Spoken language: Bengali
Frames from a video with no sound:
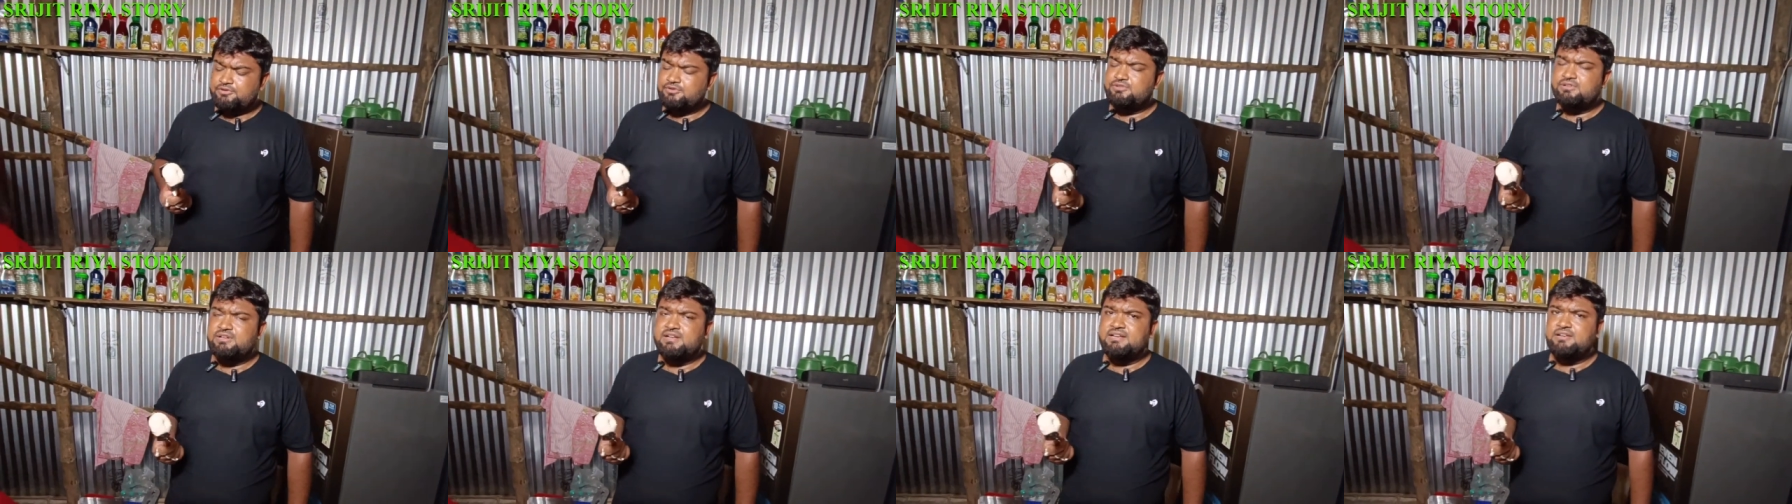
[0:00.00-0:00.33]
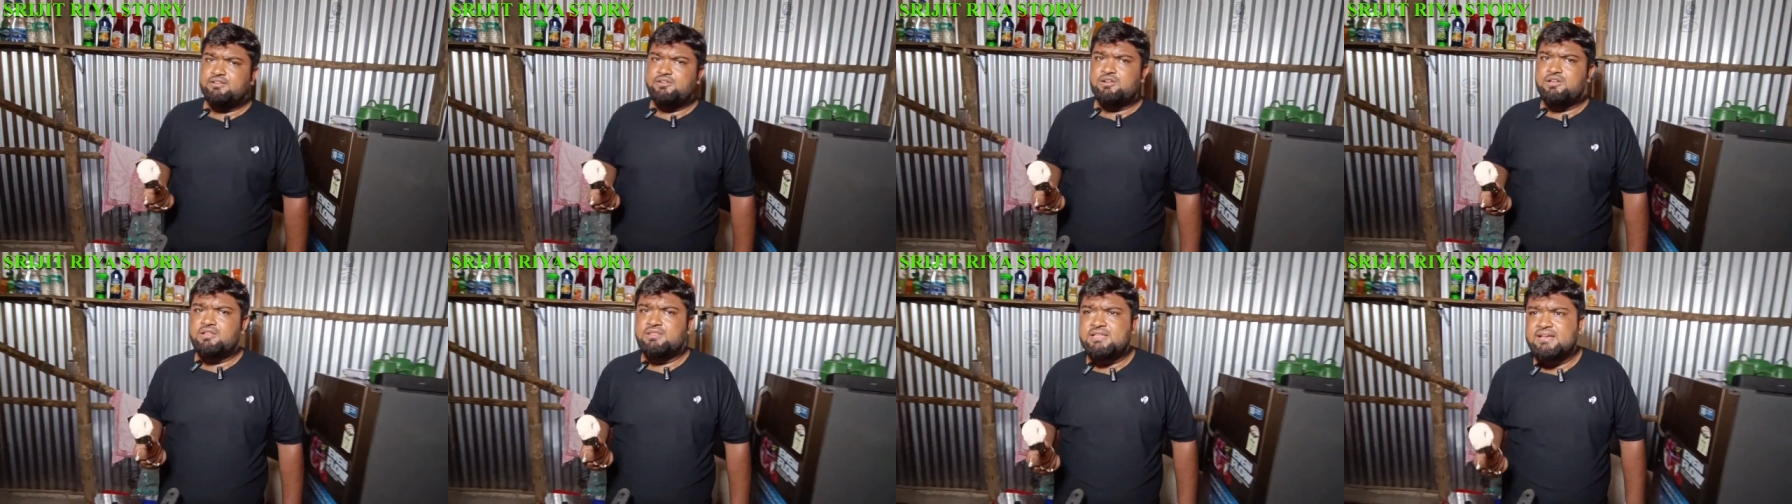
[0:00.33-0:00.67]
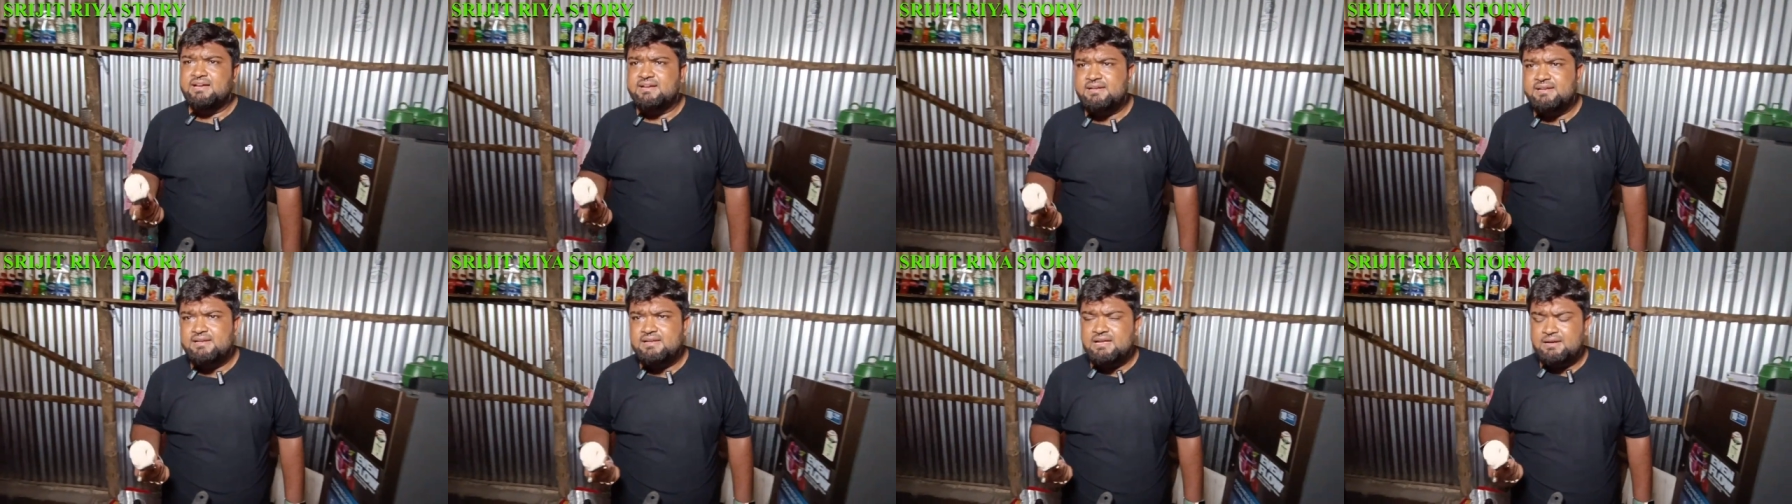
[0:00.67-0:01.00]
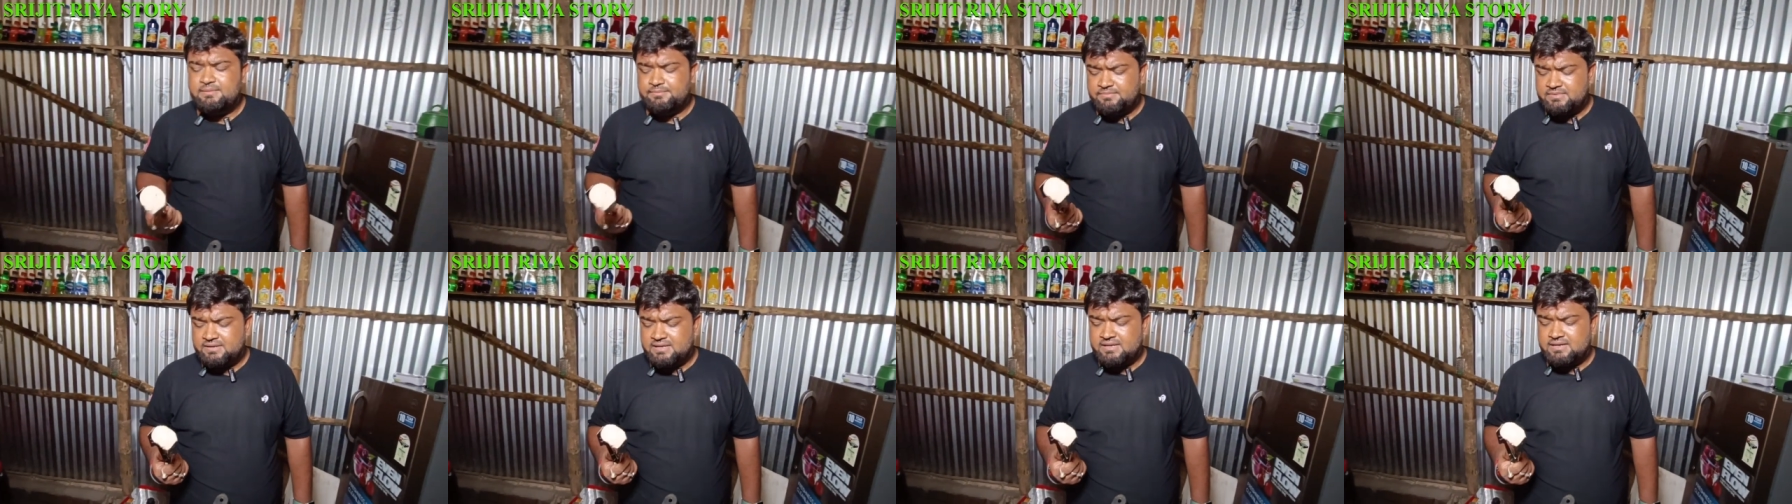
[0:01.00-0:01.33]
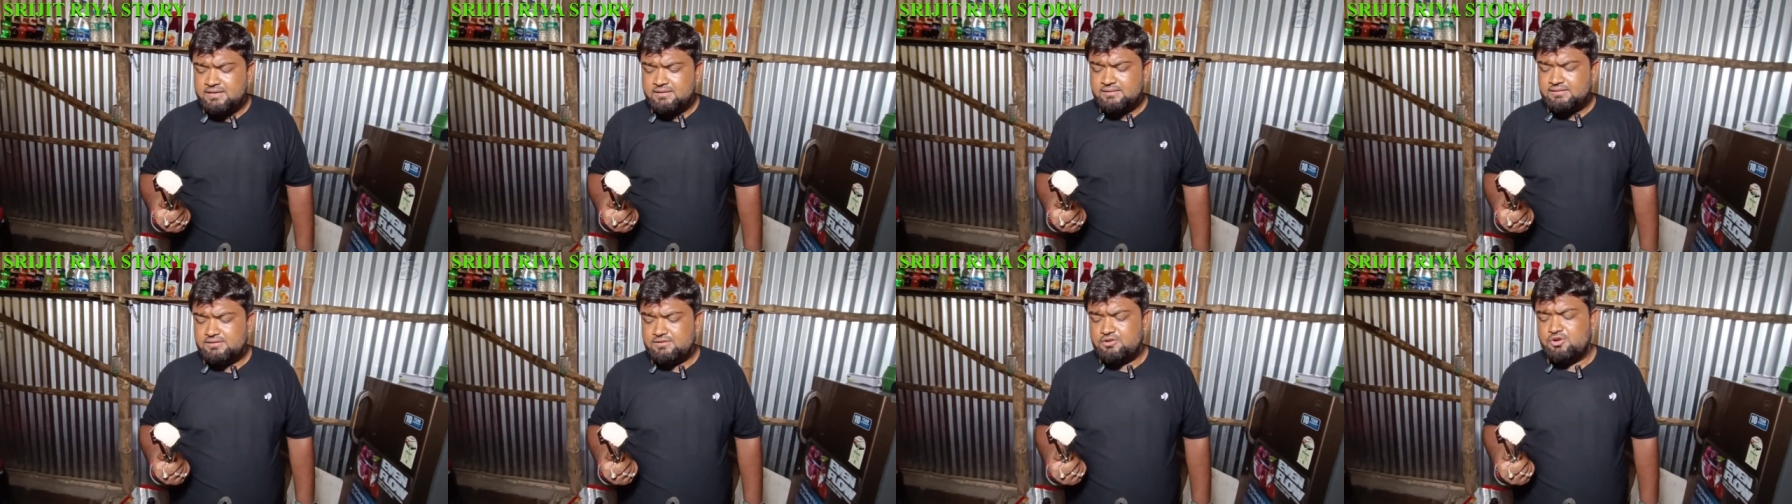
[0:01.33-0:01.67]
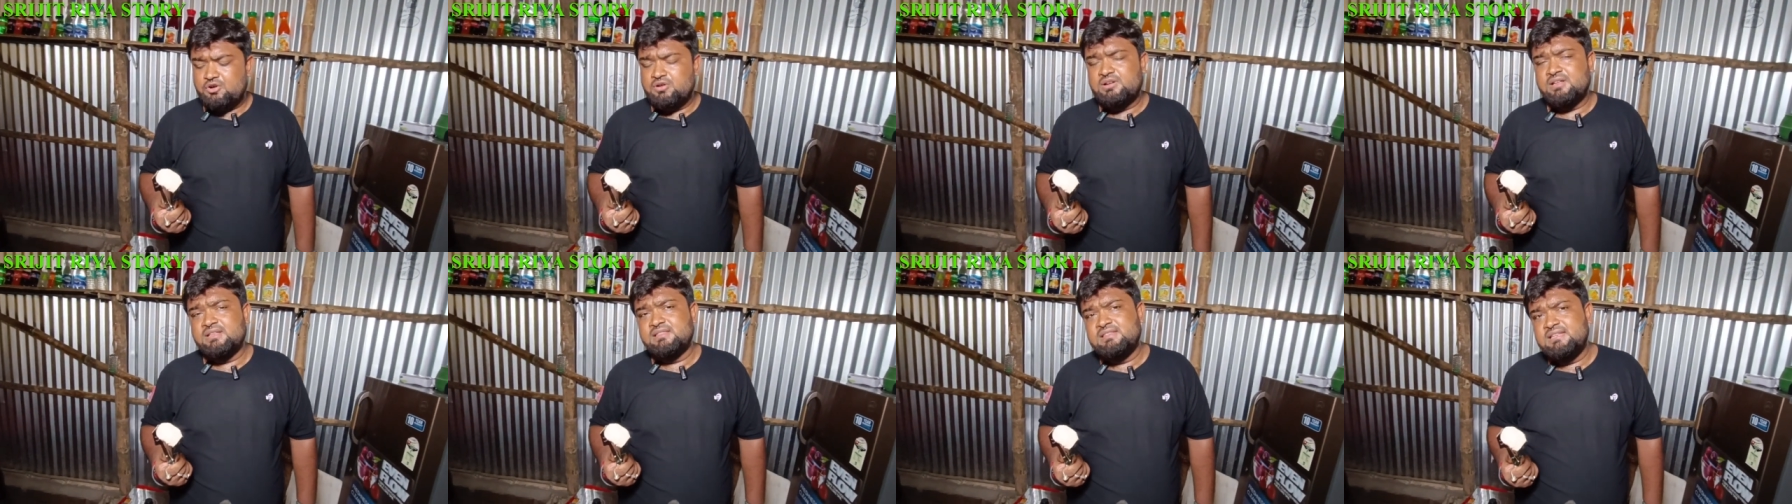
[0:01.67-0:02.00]
আমাদের রেডি করা থাকে না আমরা
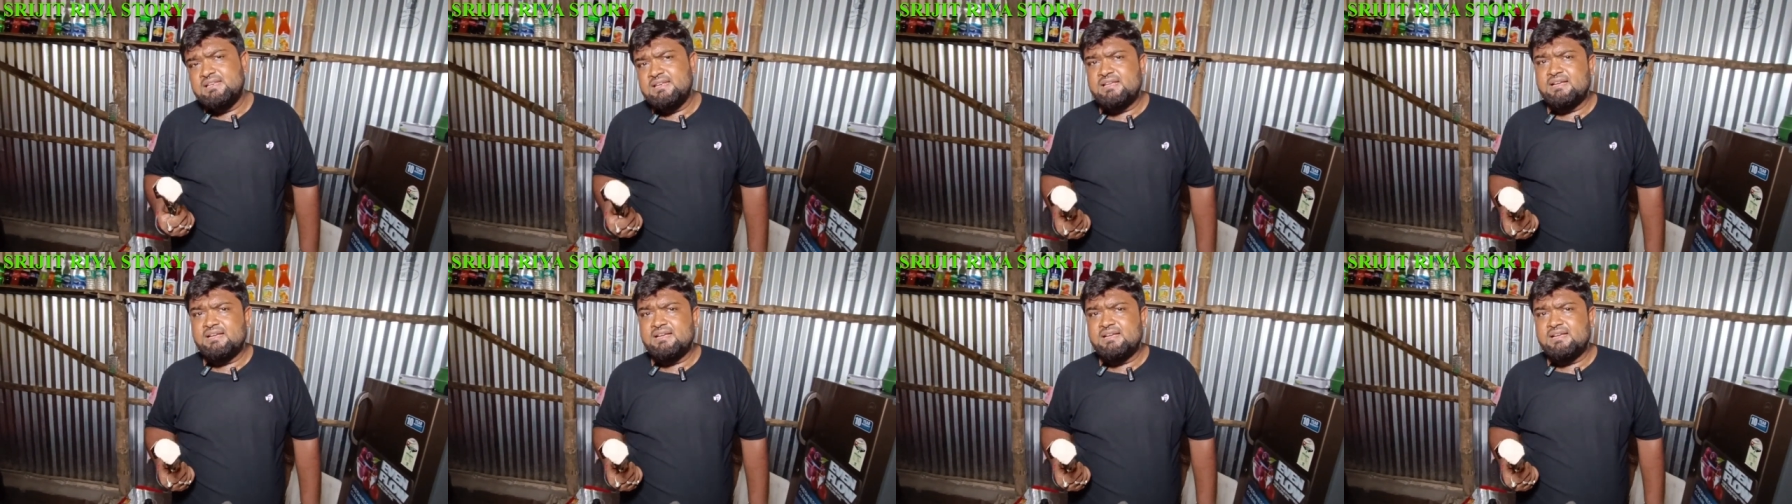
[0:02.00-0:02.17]
অর্ডার